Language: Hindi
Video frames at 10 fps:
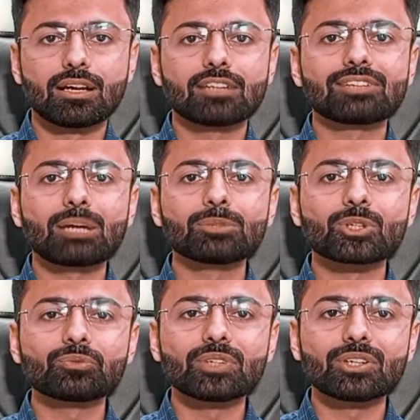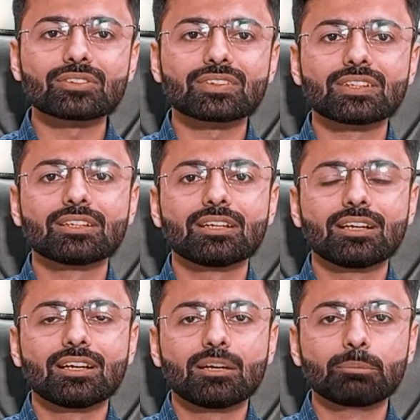अस्सलाम वालेकुम व्यूअर्स
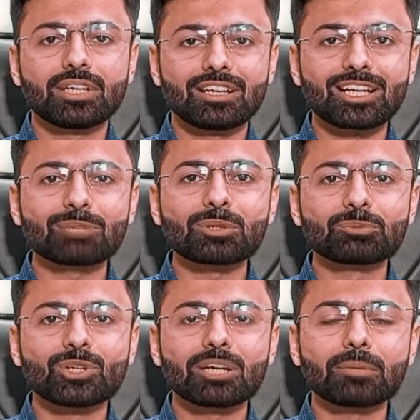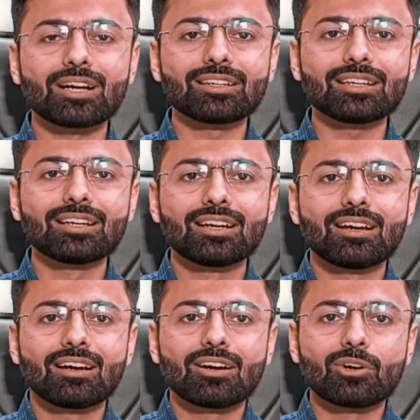मेरा नाम अब्दुलरहमान है
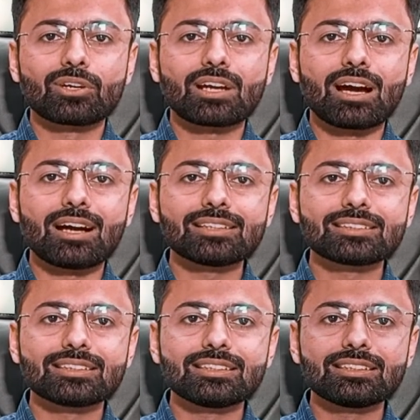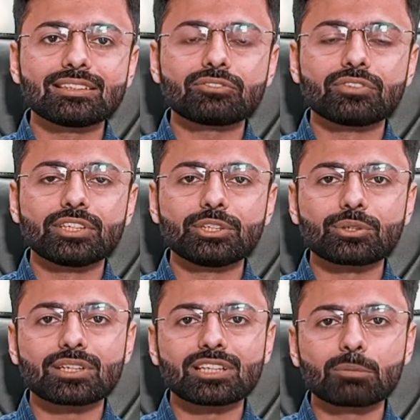और आज की वीडियो
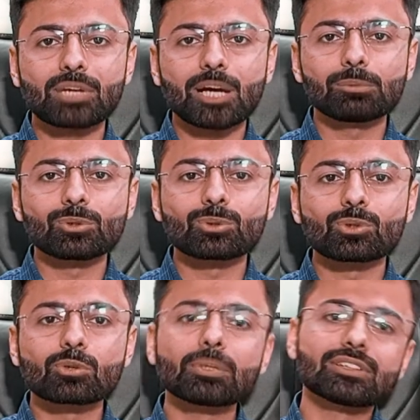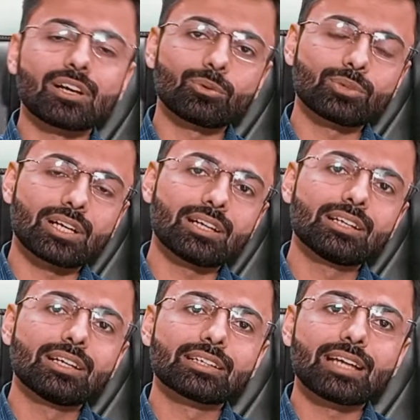के अंदर मैं आप लोगों को बताऊंगा
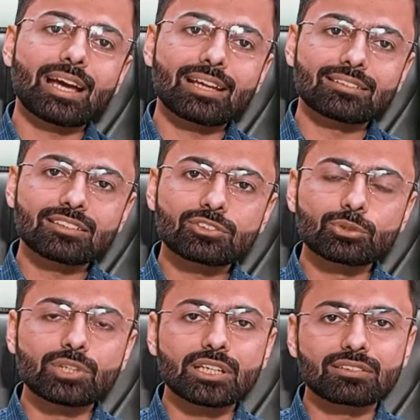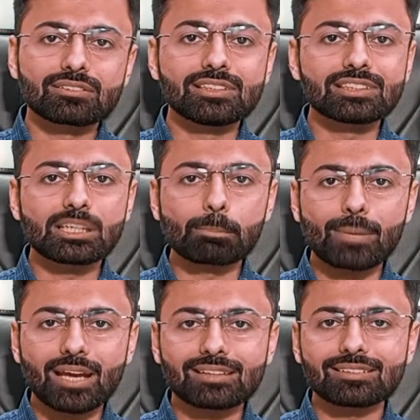कि ऐसे स्टूडेंट्स जिनकी
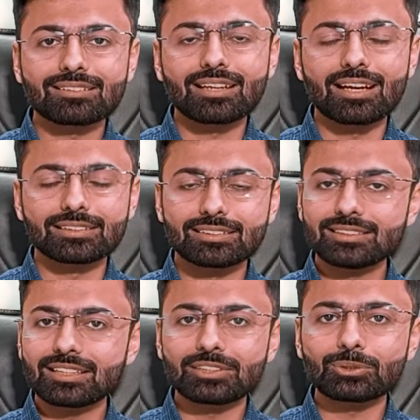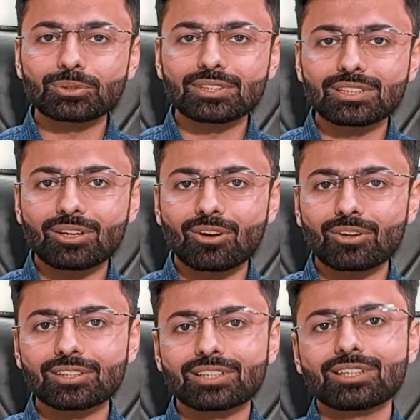मैथ अच्छी नहीं होती
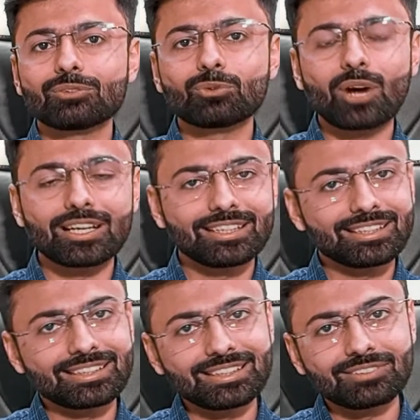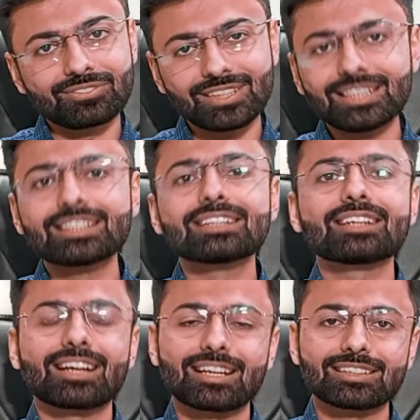और वो आईटी की फील्ड के
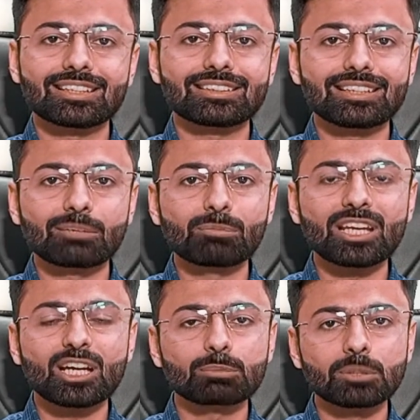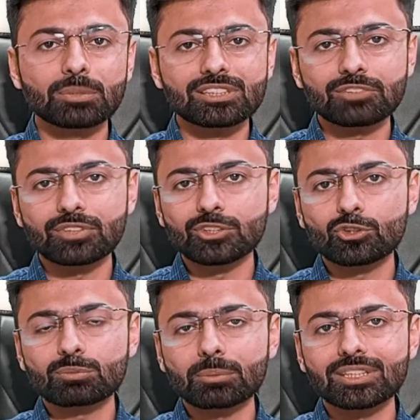अंदर आना चाहते हैं मैंने अपनी पिछली
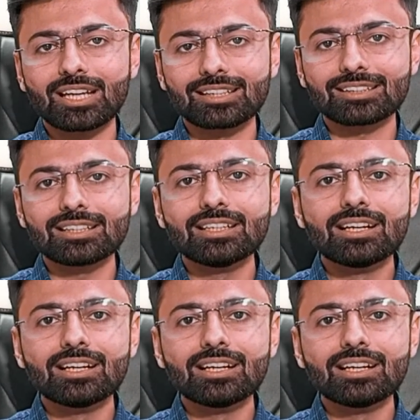वीडियोस में बताया था